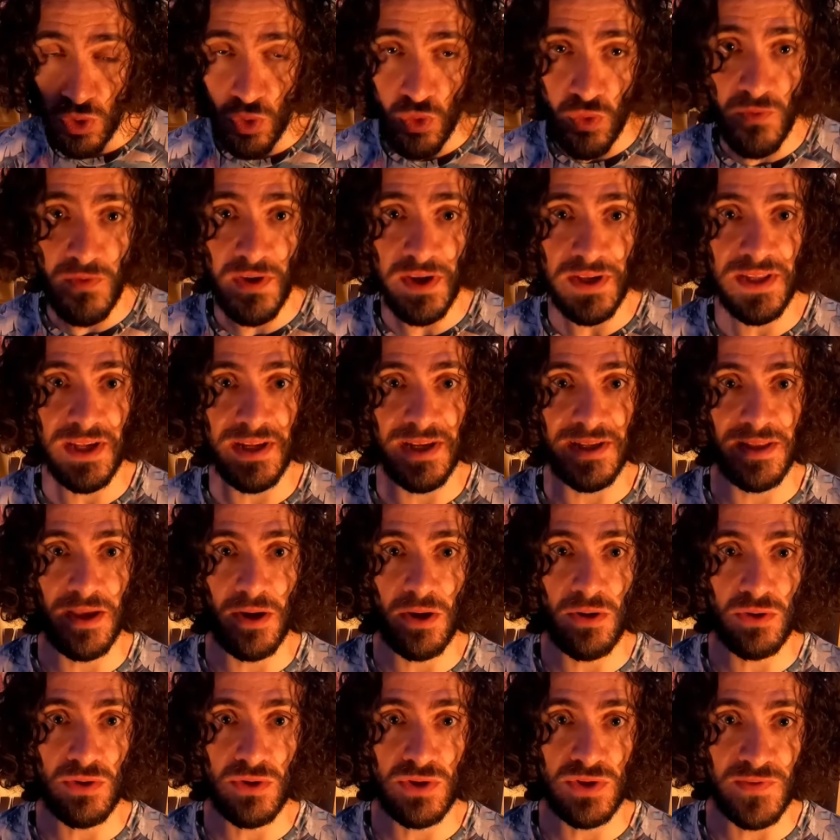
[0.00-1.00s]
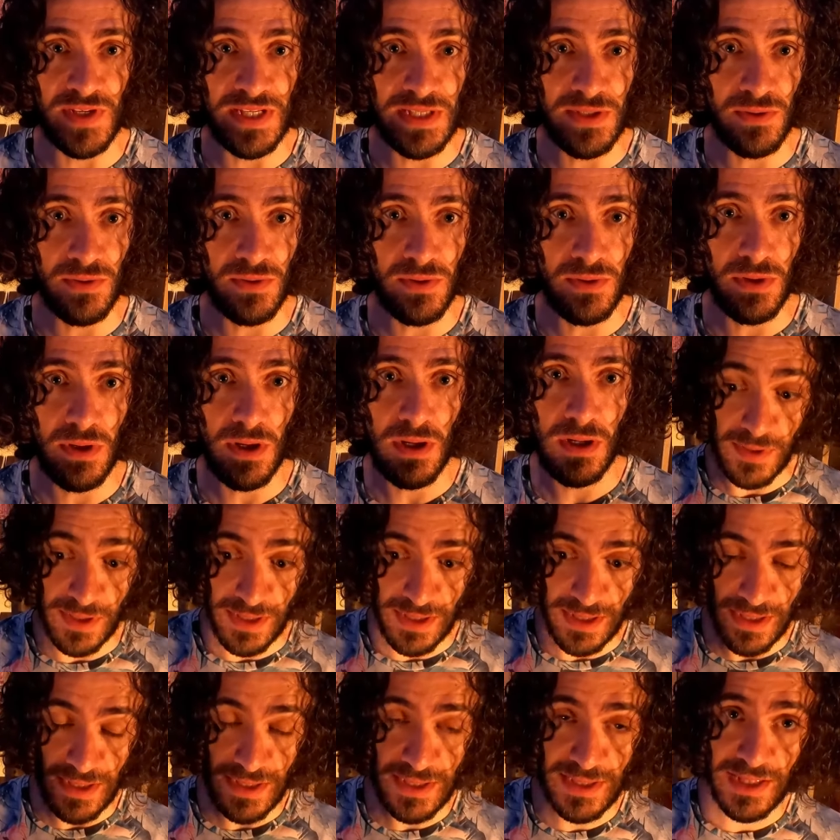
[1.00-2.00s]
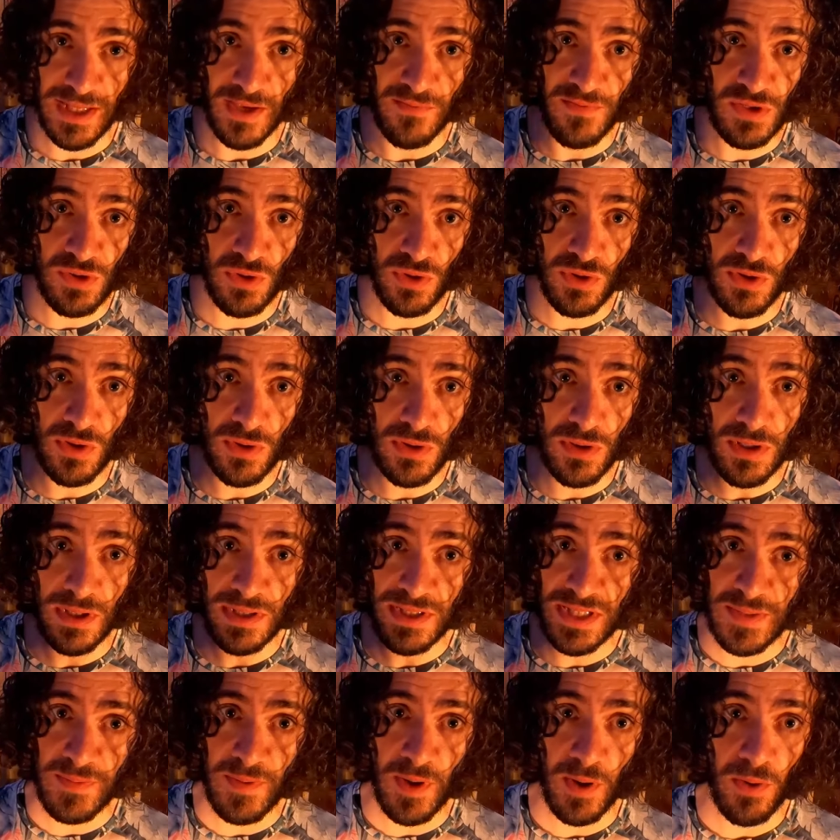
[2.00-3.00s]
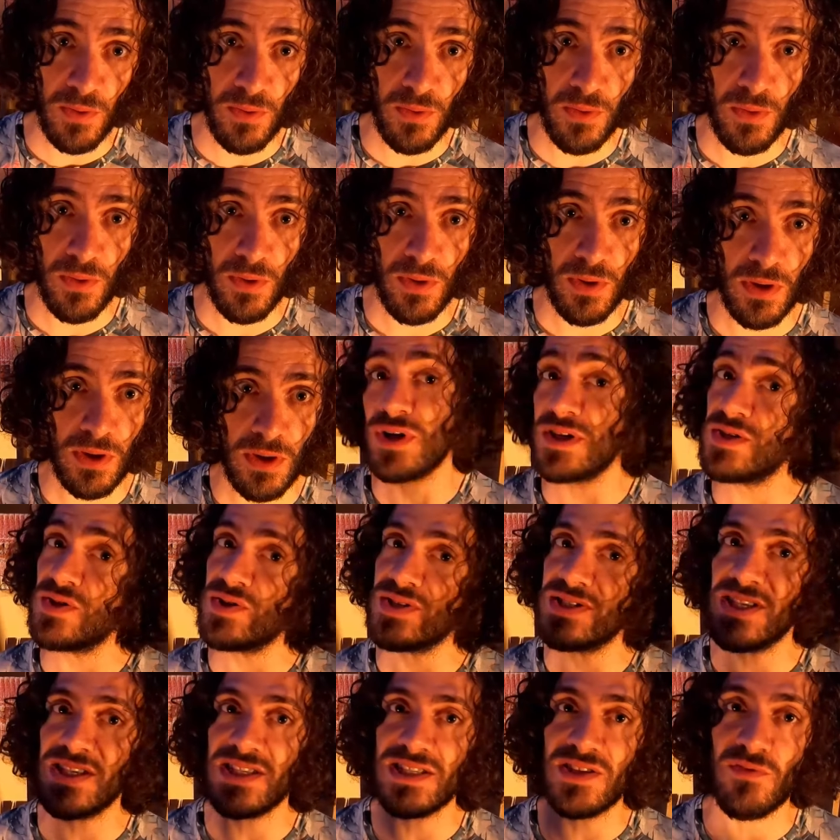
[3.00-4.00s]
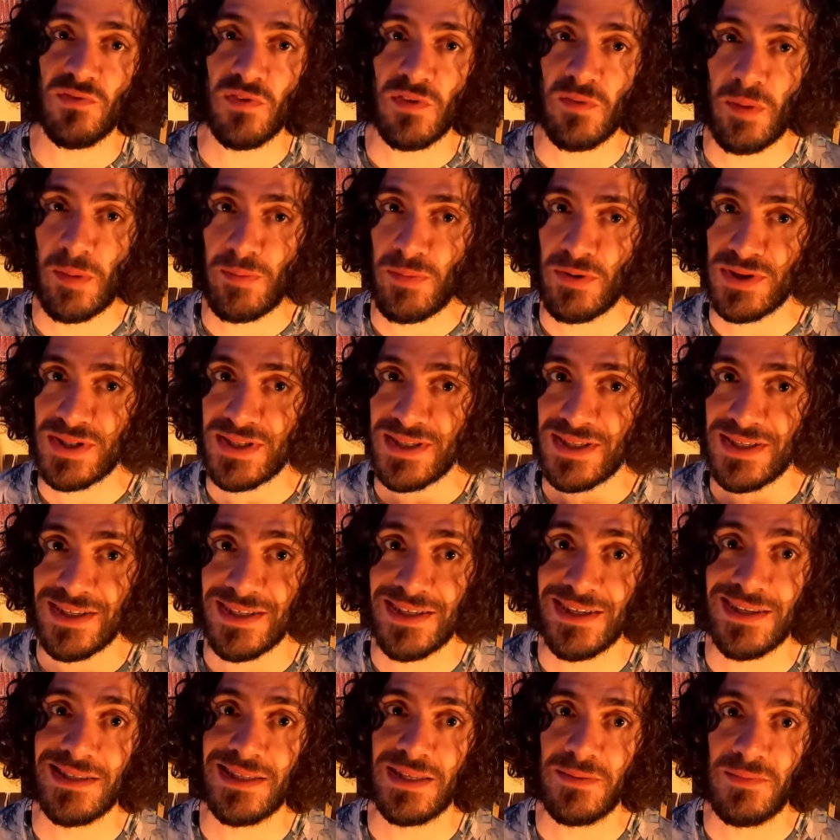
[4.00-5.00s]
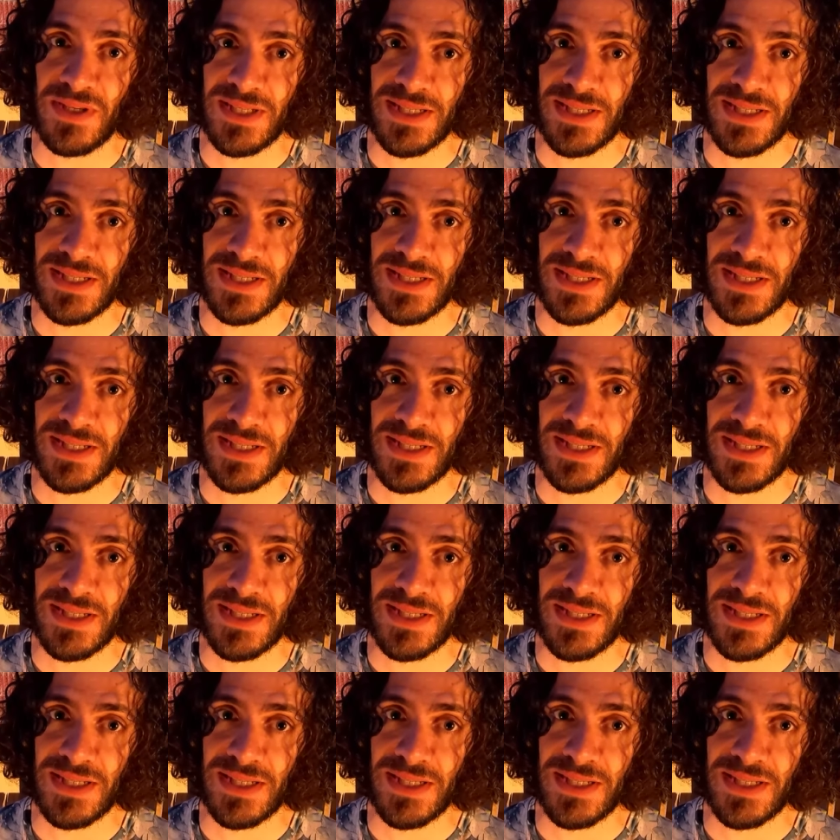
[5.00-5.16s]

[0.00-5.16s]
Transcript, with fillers: entr'ouverte à l'intérieur de ce vaisseau, mais ce qu'il y avait dedans a disparu. Pour les anciens, ça vous fait pas penser à des